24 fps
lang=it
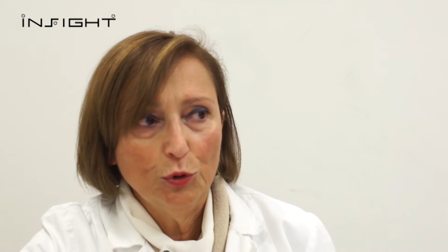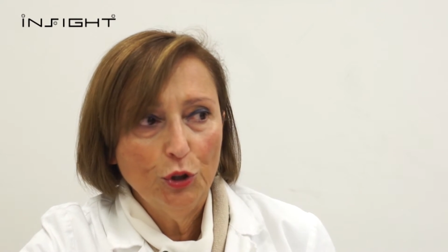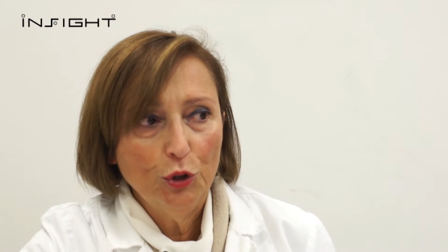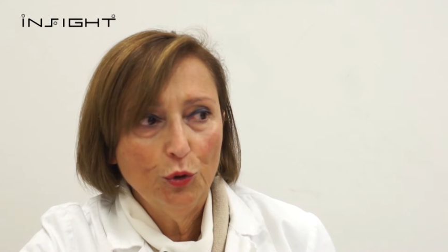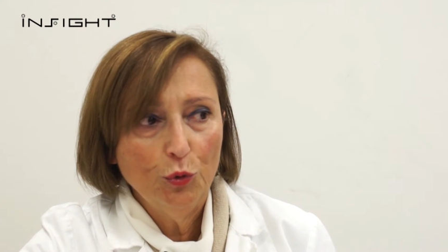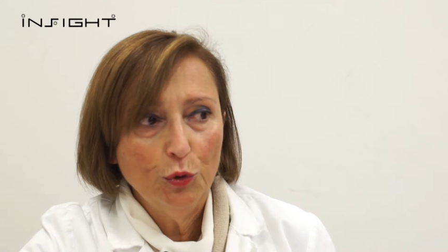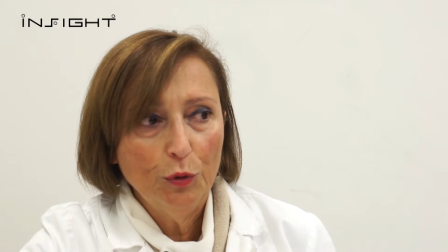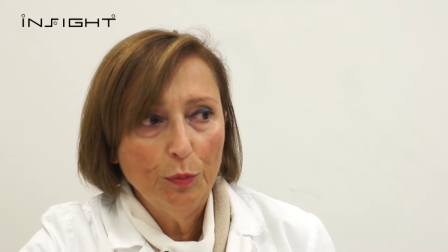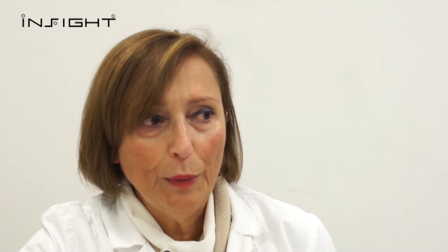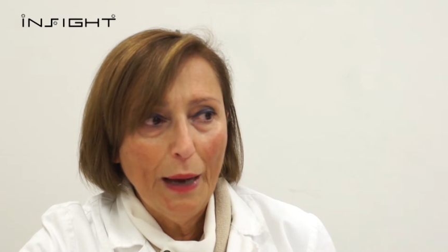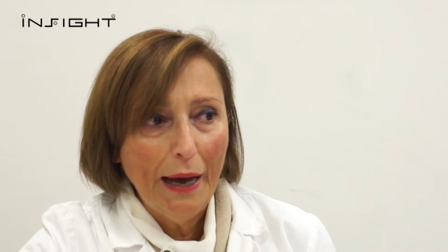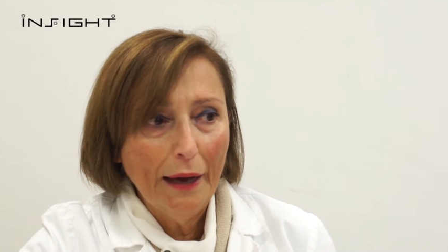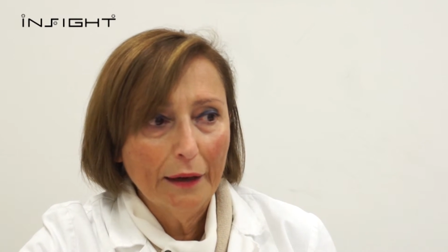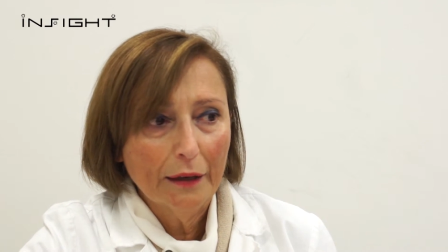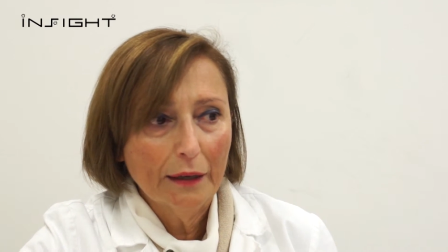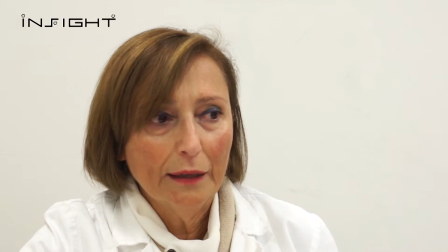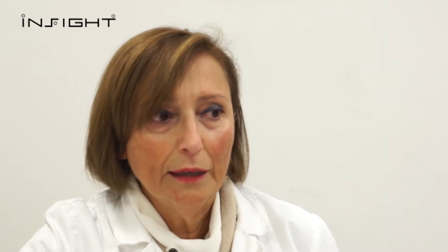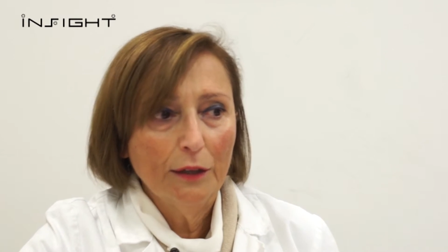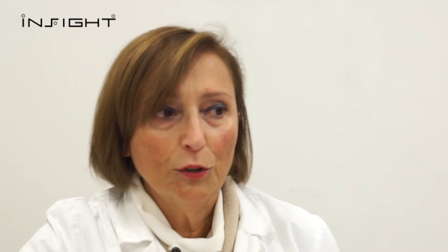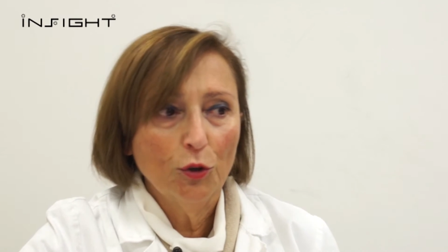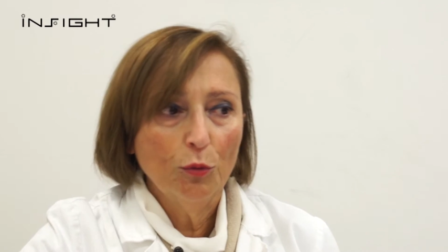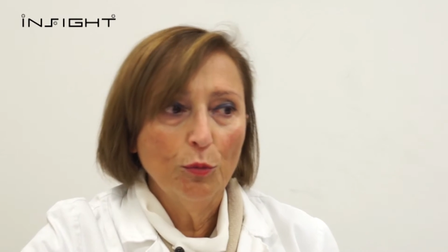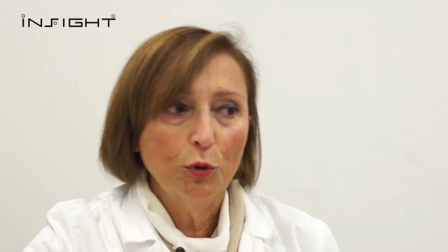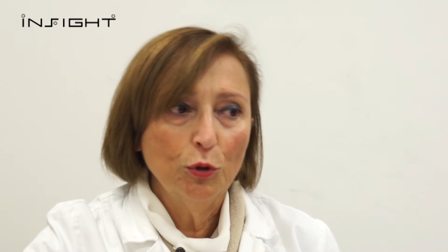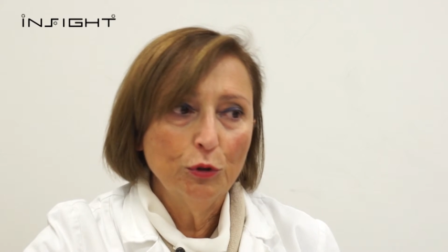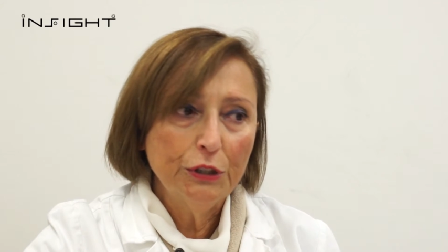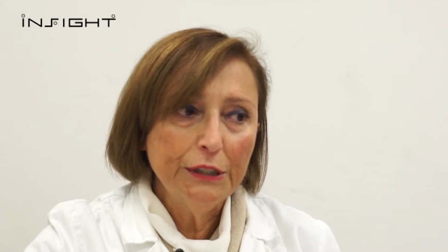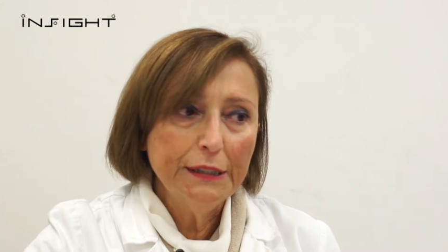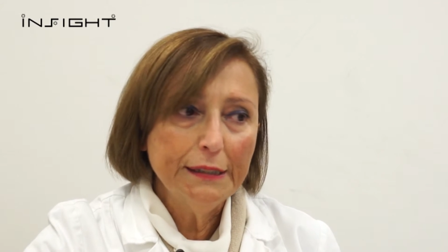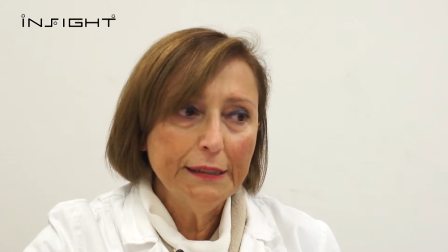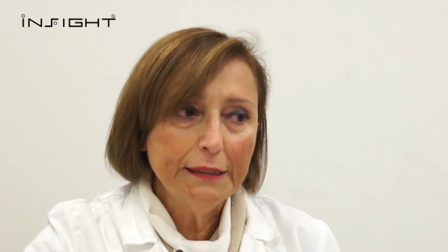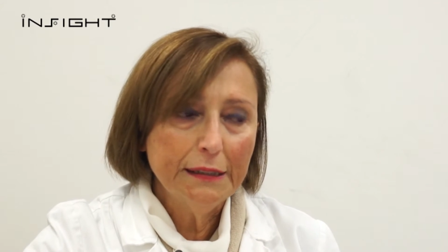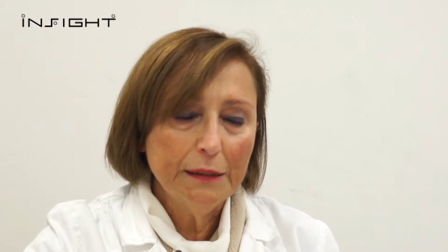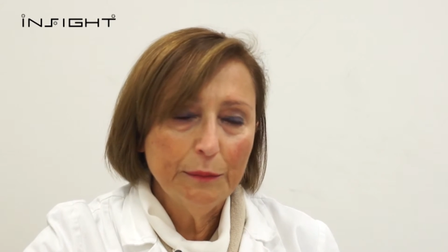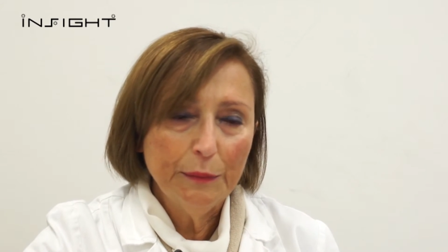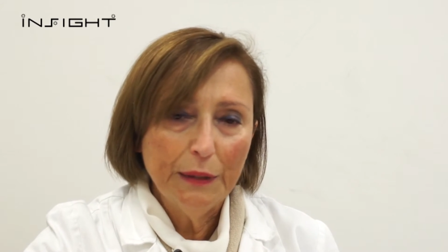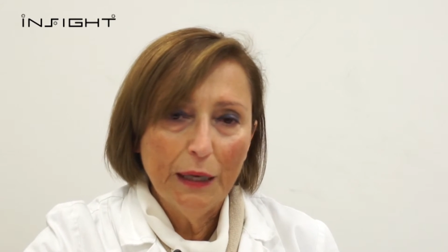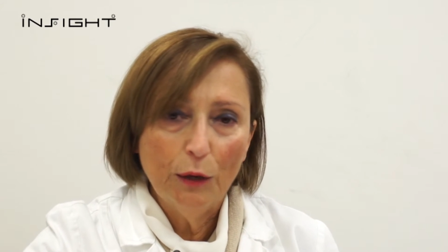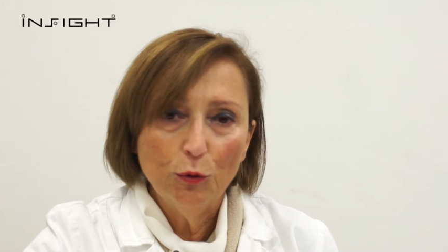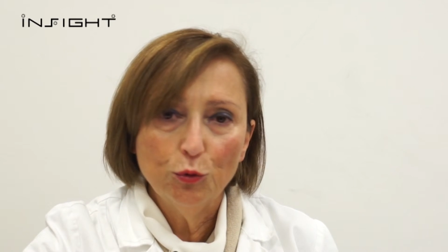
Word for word: di cui parlano moltissimi